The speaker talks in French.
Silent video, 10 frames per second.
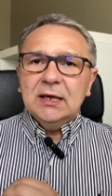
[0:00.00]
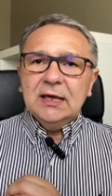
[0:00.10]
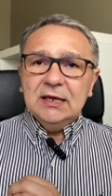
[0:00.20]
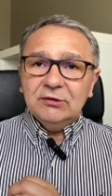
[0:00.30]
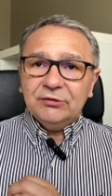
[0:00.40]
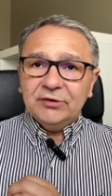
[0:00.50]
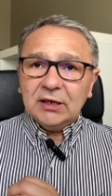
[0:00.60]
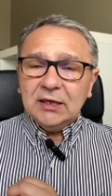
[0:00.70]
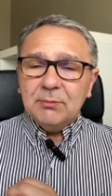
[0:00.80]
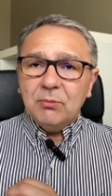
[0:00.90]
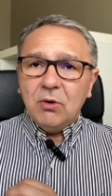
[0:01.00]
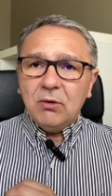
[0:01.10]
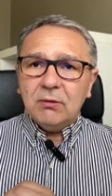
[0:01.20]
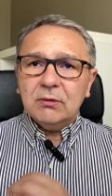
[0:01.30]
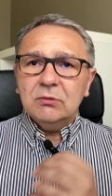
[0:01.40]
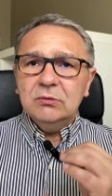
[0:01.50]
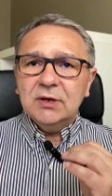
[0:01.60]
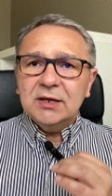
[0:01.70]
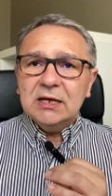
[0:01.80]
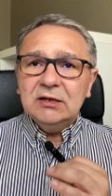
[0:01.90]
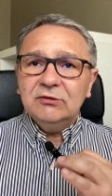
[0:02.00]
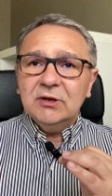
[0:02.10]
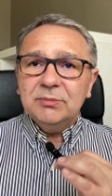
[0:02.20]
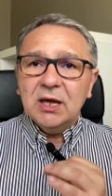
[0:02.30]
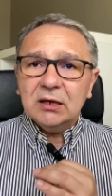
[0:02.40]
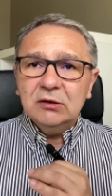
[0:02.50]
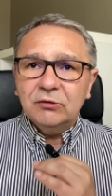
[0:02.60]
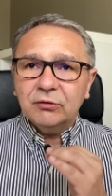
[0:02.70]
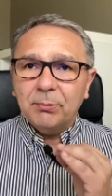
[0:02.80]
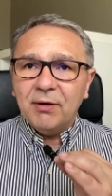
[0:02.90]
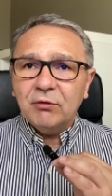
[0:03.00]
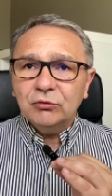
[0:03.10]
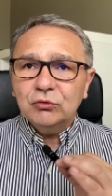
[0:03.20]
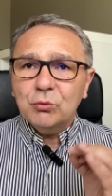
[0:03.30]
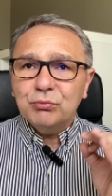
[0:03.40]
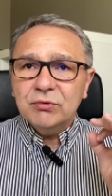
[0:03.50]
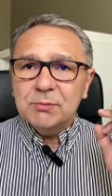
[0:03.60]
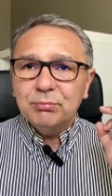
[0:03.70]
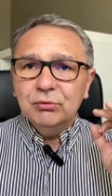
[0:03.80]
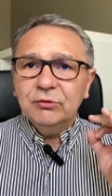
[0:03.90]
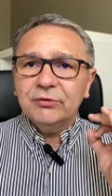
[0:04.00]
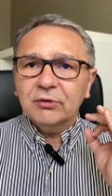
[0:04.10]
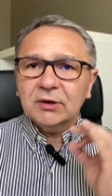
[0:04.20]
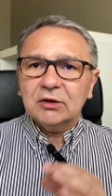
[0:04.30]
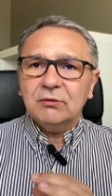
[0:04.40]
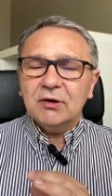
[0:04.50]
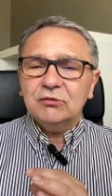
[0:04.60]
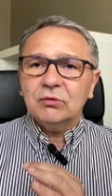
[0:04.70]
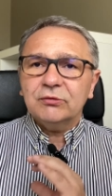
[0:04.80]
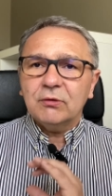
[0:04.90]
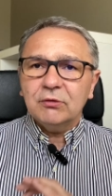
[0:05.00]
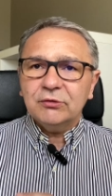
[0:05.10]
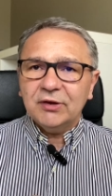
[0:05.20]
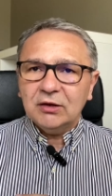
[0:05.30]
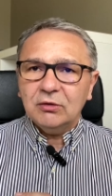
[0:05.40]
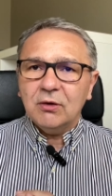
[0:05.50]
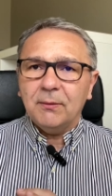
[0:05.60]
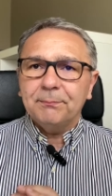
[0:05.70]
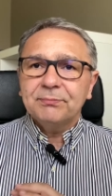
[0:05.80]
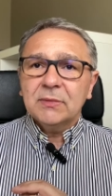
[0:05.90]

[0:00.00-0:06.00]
Et cinquièmement, une analyse des biens qui ne sont pas vendus depuis plus de 180 jours sur votre secteur.